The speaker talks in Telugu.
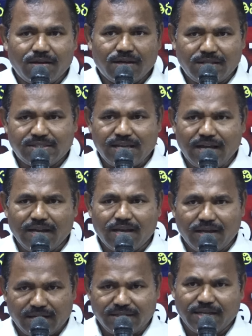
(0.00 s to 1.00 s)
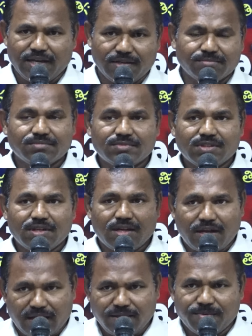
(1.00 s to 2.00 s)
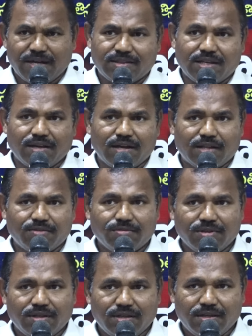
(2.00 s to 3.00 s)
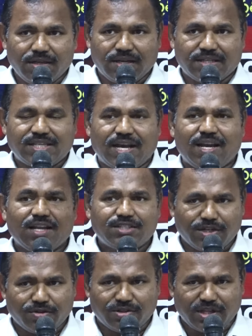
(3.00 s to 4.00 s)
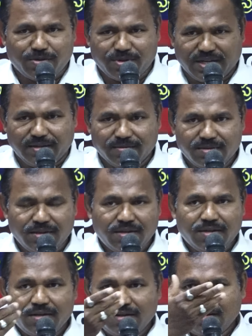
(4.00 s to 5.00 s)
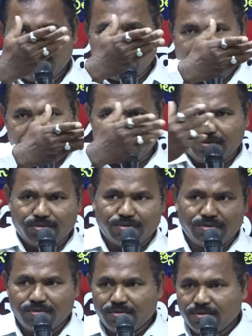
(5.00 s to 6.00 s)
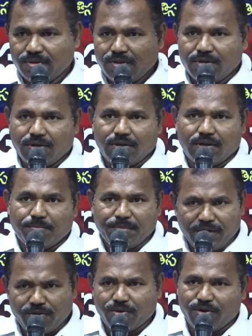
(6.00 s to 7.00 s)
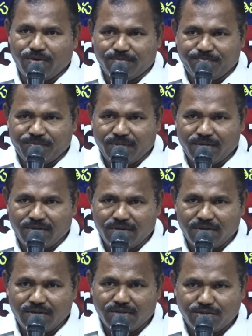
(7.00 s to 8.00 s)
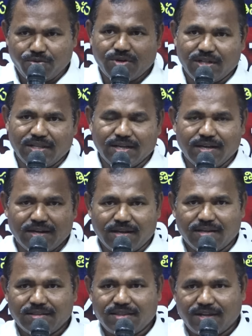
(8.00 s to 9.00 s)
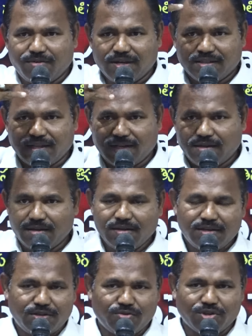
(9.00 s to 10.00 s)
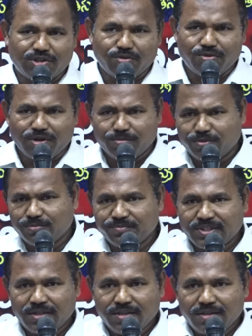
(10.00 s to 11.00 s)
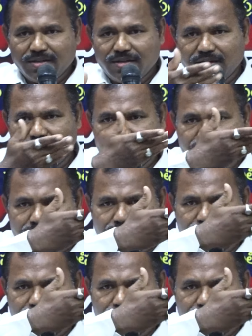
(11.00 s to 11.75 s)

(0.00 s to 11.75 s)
అది చాలా అన్యాయం అది మాత్రం కాదు ఇంకా చాలా జరుగుతూ ఉన్నాయి అటు మేనూరులో జుక్కల దగ్గర తర్వాత ఇటు కొత్తగూడెము ఇటు